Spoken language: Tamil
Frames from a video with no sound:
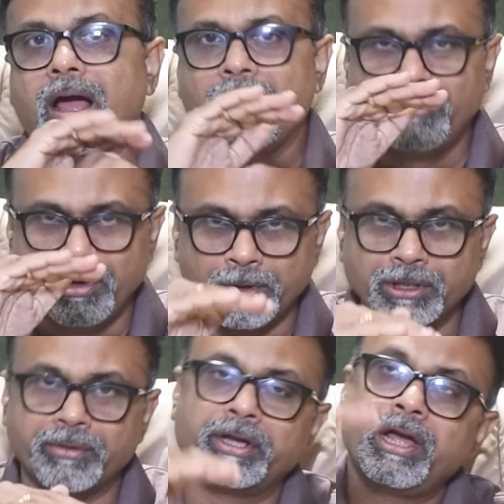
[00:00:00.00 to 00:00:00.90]
அவங்கள
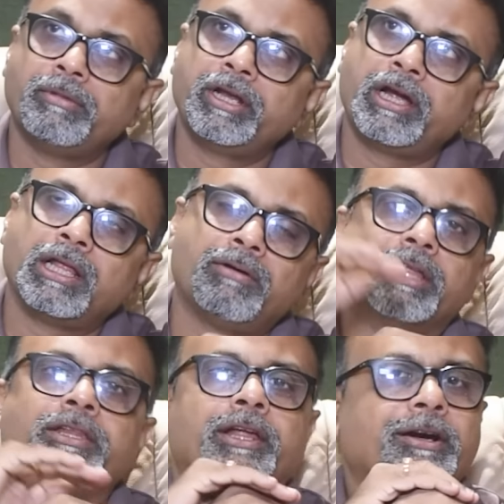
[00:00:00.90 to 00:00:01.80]
பொறுத்த வரைக்கும் அமெரிக்கா தான்
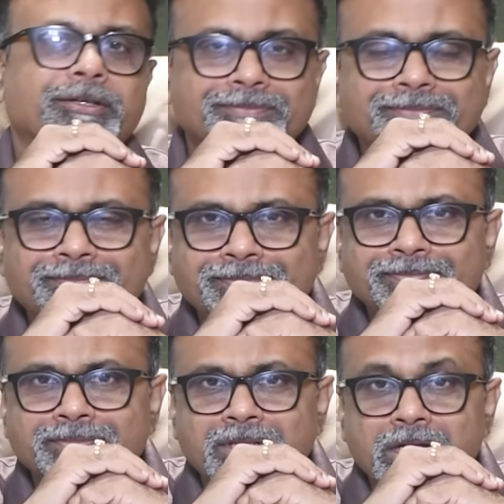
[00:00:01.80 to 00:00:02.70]
வளர்ந்த நாடு
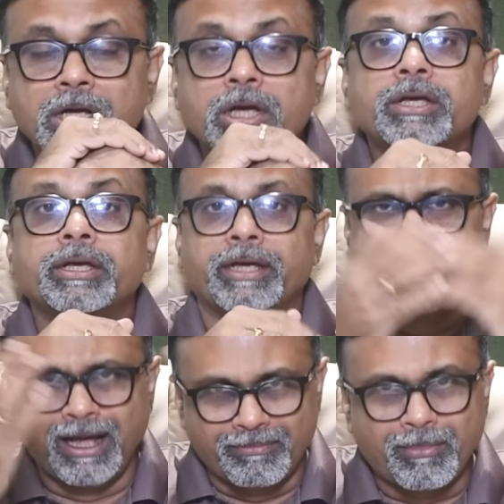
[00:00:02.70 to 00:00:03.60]

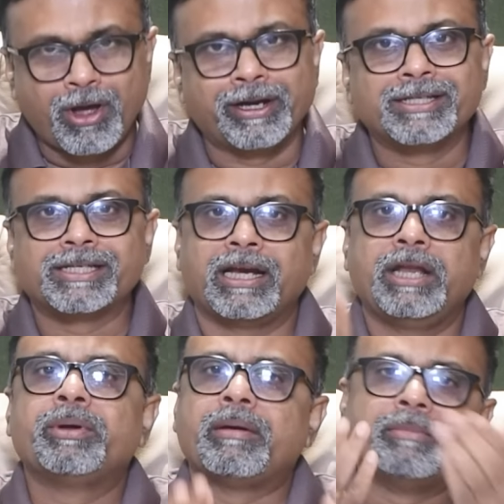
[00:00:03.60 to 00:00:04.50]
ஏன்னா மார்கன்
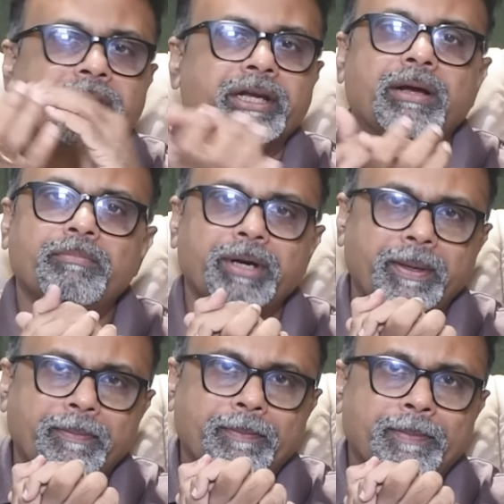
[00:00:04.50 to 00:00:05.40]
ஸ்டான்லி ஒரு அமெரிக்கன் கம்பெனி
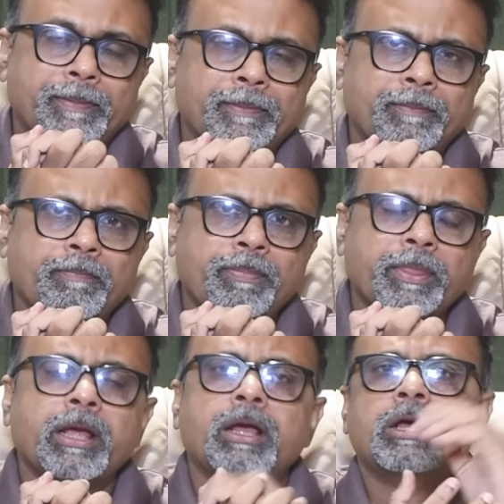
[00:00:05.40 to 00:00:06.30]

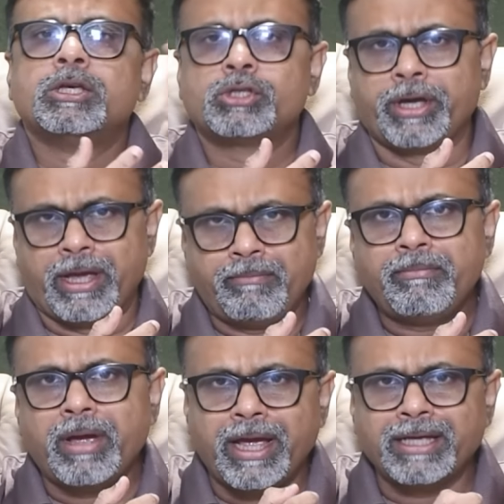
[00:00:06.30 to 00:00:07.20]
ஸோ
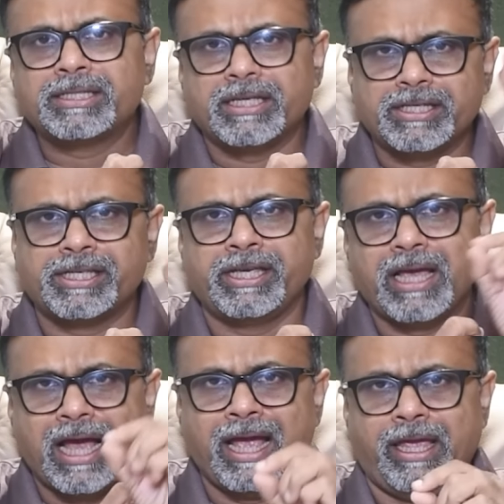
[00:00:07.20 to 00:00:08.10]

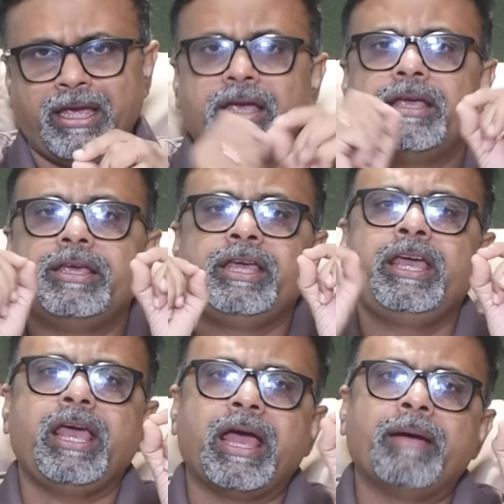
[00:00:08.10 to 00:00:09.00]
எம்எஸ்சிஐ
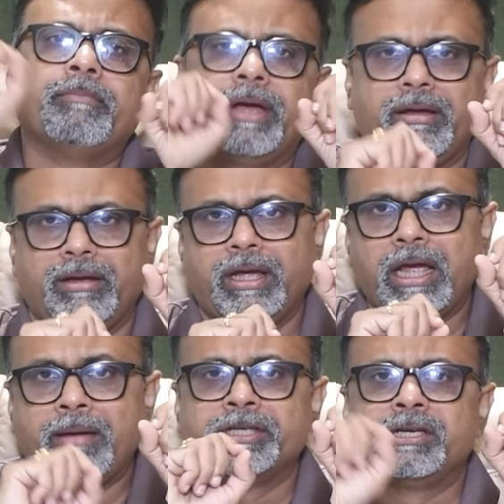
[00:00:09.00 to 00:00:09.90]
இஎம்
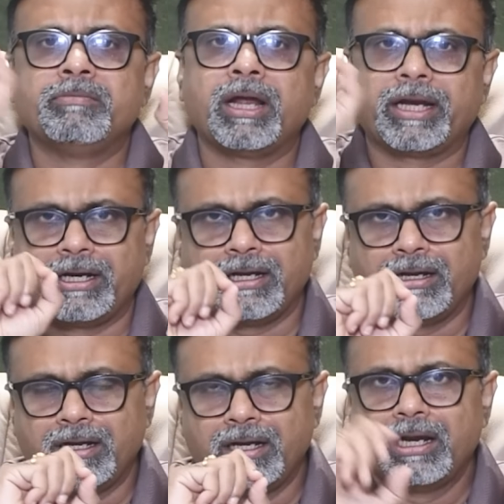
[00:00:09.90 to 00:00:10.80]
எமர்ஜிங் மார்க்கெட்
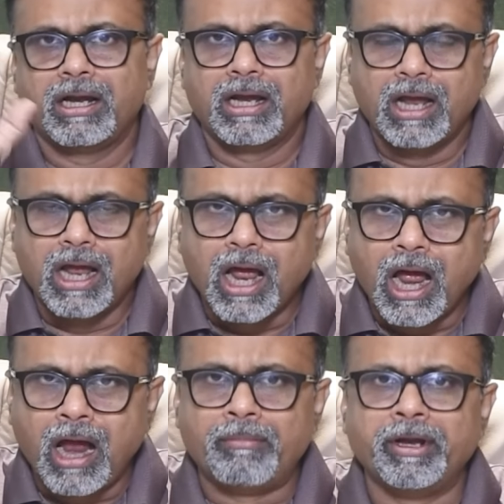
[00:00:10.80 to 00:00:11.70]

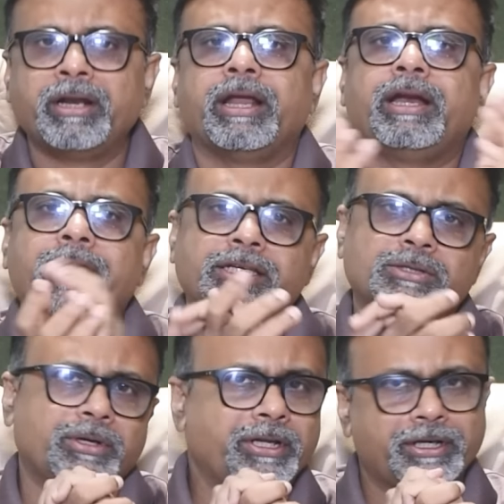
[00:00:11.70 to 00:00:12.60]
அப்படின்ற
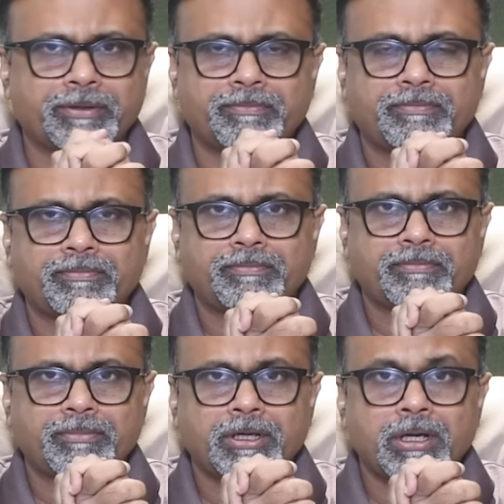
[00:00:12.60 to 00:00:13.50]
இண்டெக்ஸ் ஒன்று இருக்குது
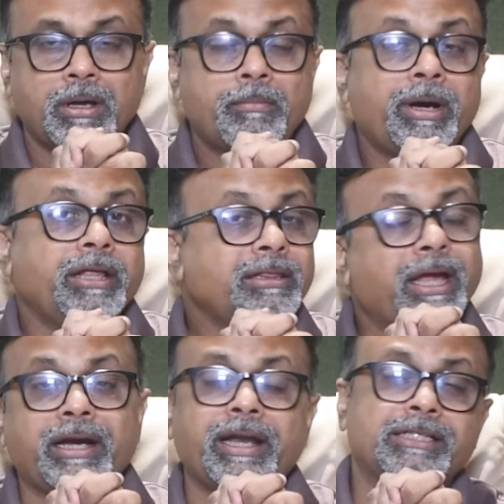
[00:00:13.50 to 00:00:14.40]
பட் இந்த
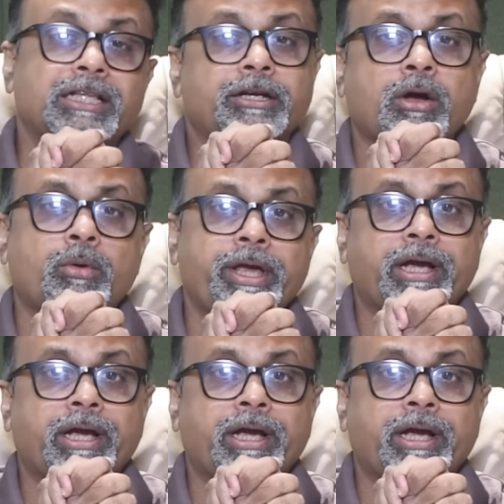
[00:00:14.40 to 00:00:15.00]
இண்டெக்ஸில் இருக்கக்கூடிய